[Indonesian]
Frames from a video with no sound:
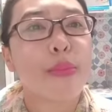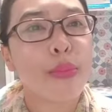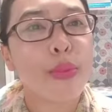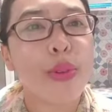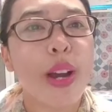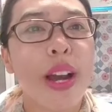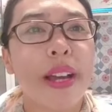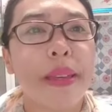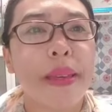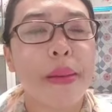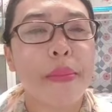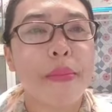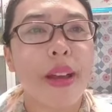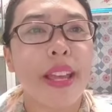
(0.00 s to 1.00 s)
buah
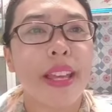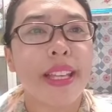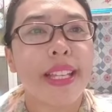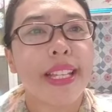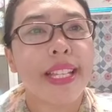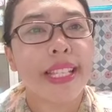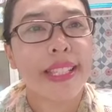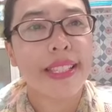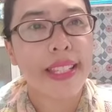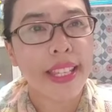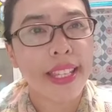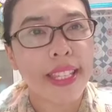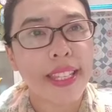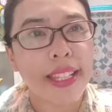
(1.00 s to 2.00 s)
yang baik
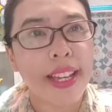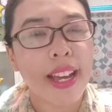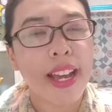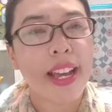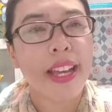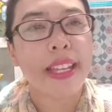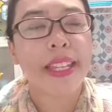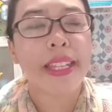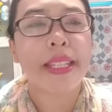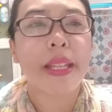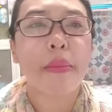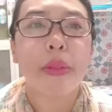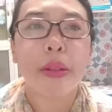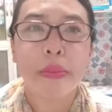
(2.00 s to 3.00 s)
sehingga
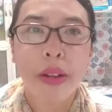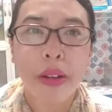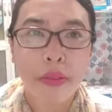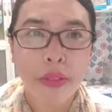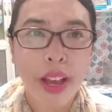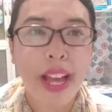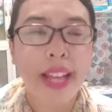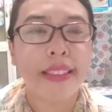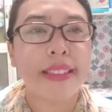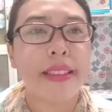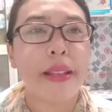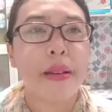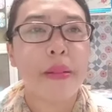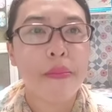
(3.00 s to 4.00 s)
kita bermanfaat
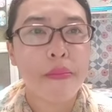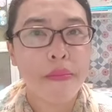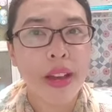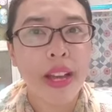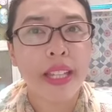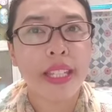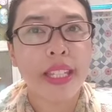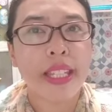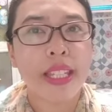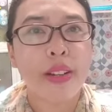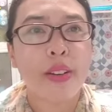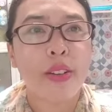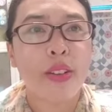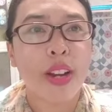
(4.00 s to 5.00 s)
bagi
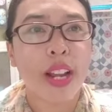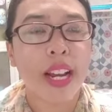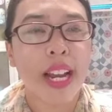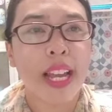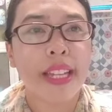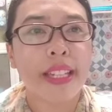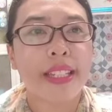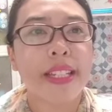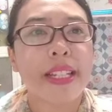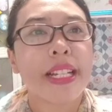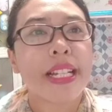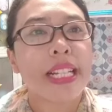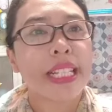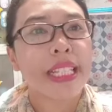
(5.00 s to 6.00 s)
orang lain.
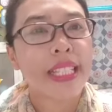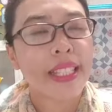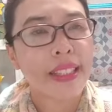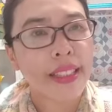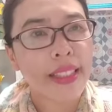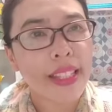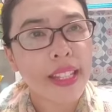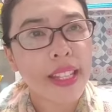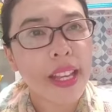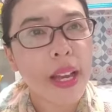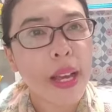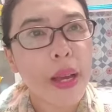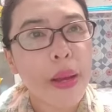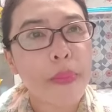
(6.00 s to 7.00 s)

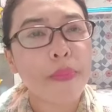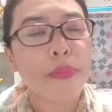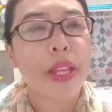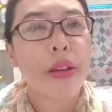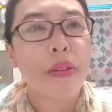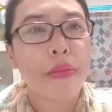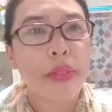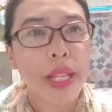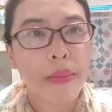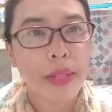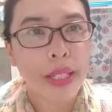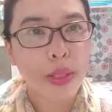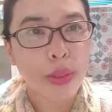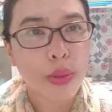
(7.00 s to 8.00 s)
Setiap
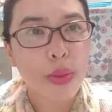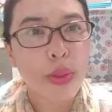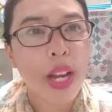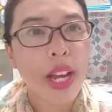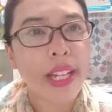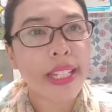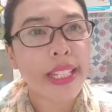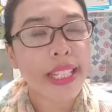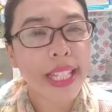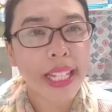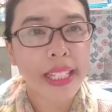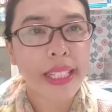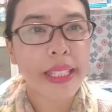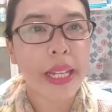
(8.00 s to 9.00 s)
firman Tuhan
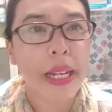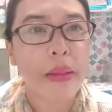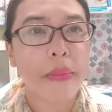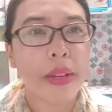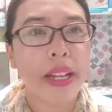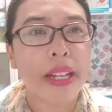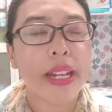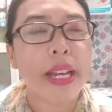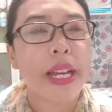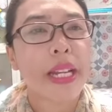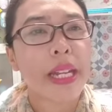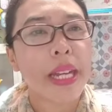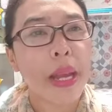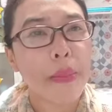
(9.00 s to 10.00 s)
yang ditanamkan
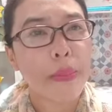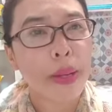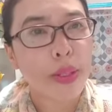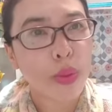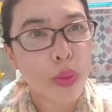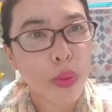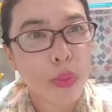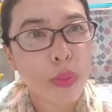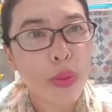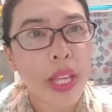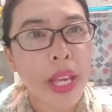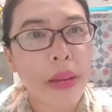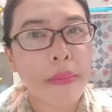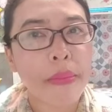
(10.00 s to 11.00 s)
dapat
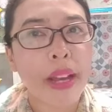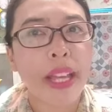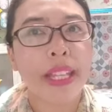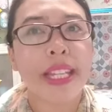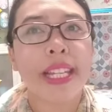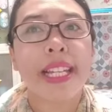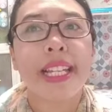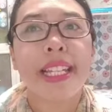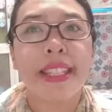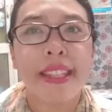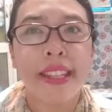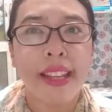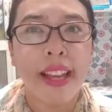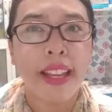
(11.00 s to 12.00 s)
tumbuh yang baik
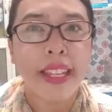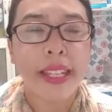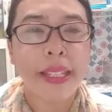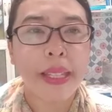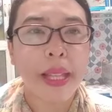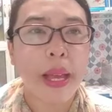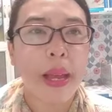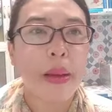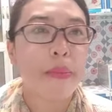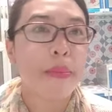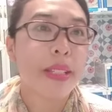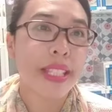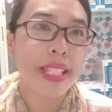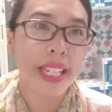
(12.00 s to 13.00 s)
jika kita
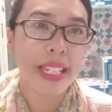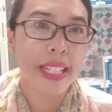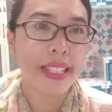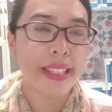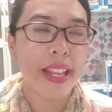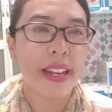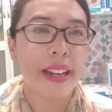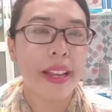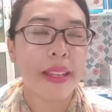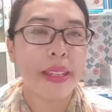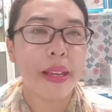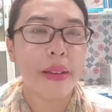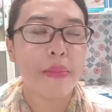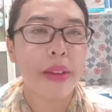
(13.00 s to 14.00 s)
menjadi
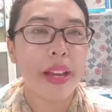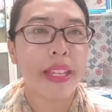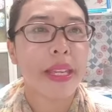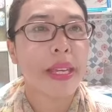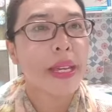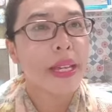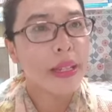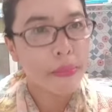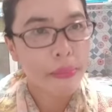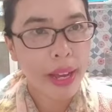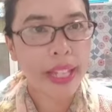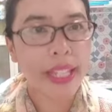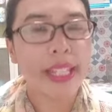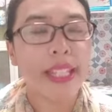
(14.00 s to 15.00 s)
tanah yang baik.
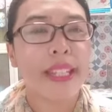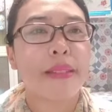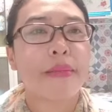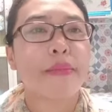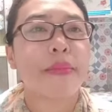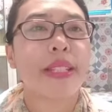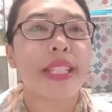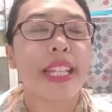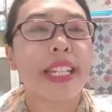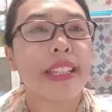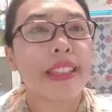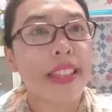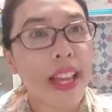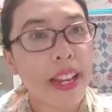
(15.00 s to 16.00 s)
Mari
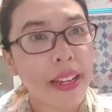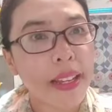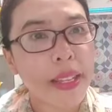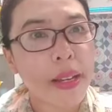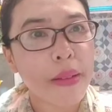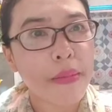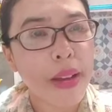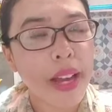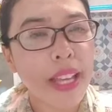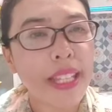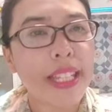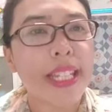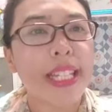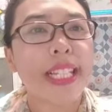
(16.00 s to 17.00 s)
menjadi tanah yang
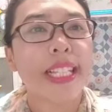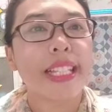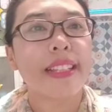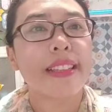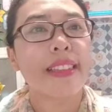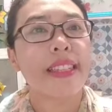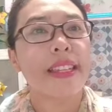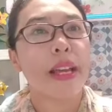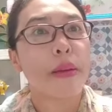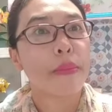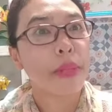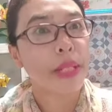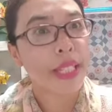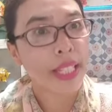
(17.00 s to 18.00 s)
baik.
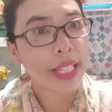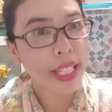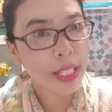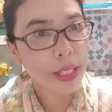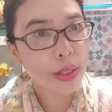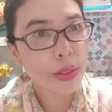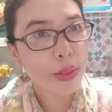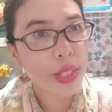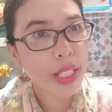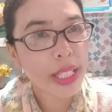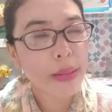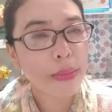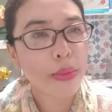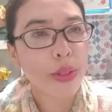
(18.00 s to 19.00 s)
Ketika benih itu
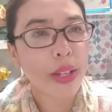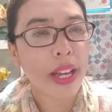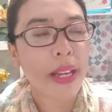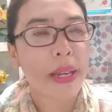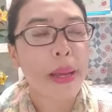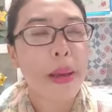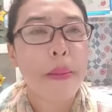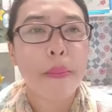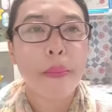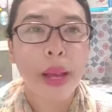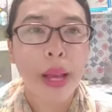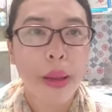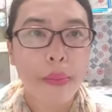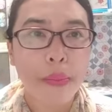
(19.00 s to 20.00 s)
ditaburkan,
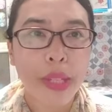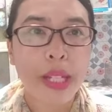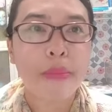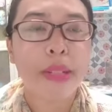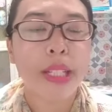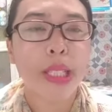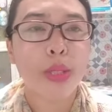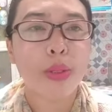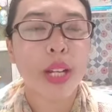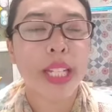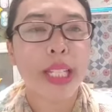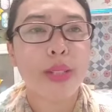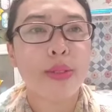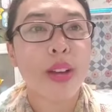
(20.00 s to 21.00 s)
maka firman
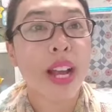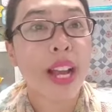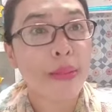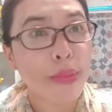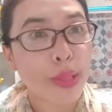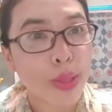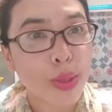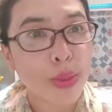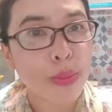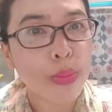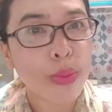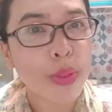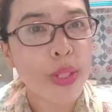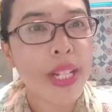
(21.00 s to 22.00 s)
Tuhan itu akan
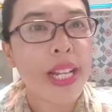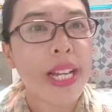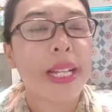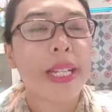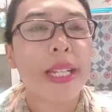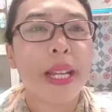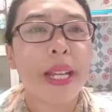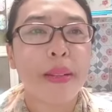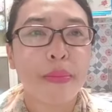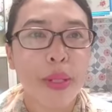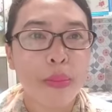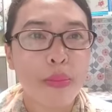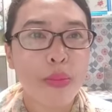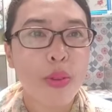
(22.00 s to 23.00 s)
bertumbuh dan
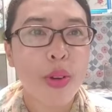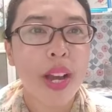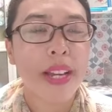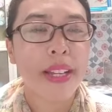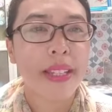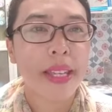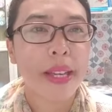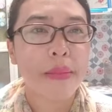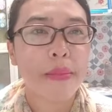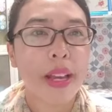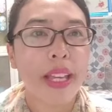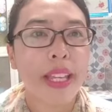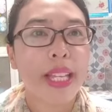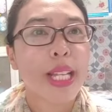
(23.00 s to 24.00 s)
berbuah yang
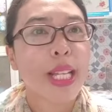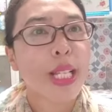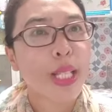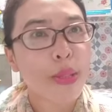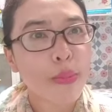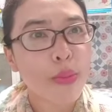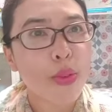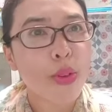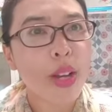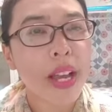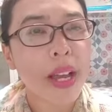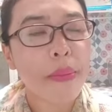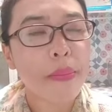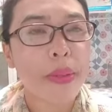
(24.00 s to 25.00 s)
baik.
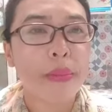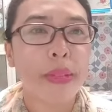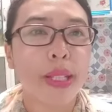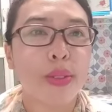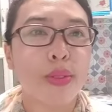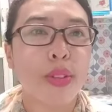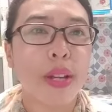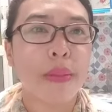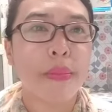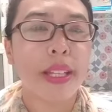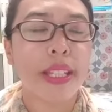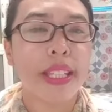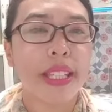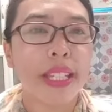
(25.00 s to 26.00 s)
Semoga firman Tuhan
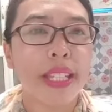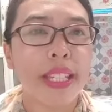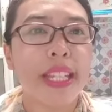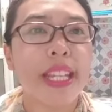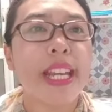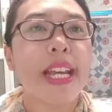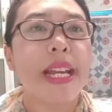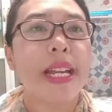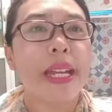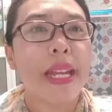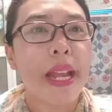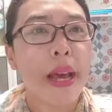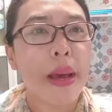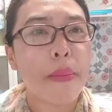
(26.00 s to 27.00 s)
pagi ini
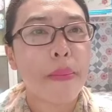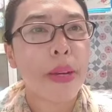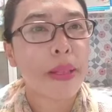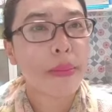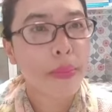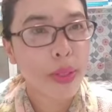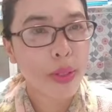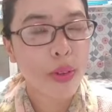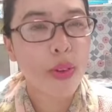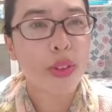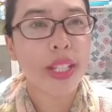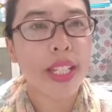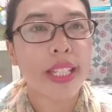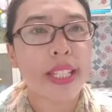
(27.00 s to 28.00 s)
dapat
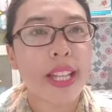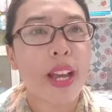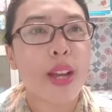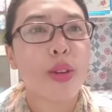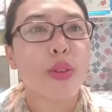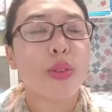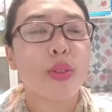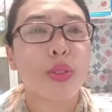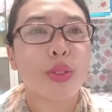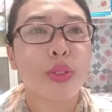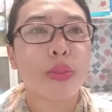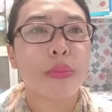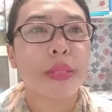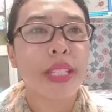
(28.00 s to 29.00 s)
menolong kita
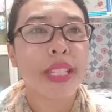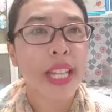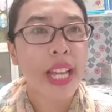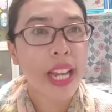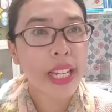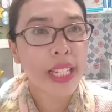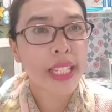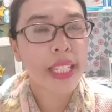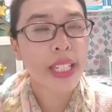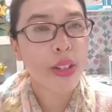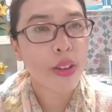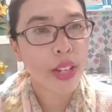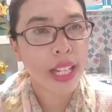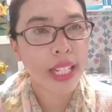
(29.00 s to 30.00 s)
untuk
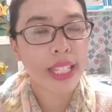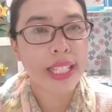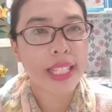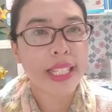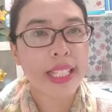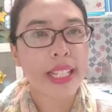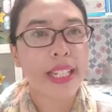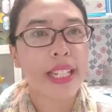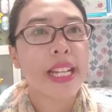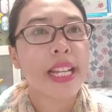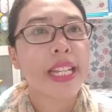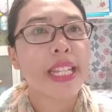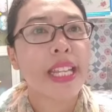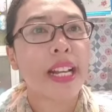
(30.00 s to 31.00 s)
menjadi orang Kristen
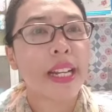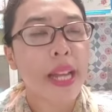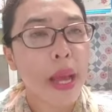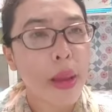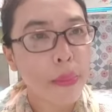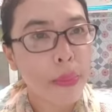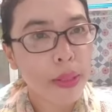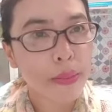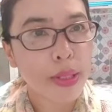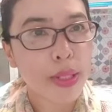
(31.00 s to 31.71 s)
yang dapat